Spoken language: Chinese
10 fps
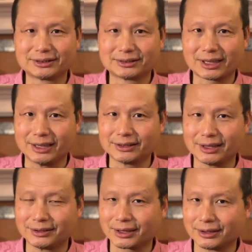才在
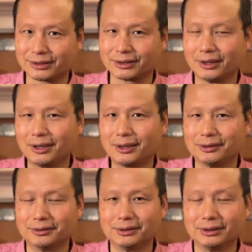这个时
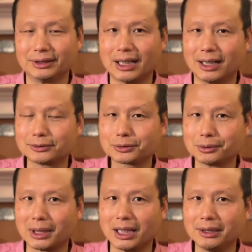候拿
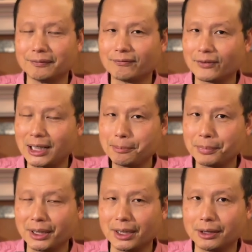出来发
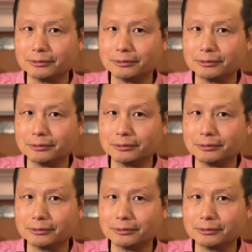表。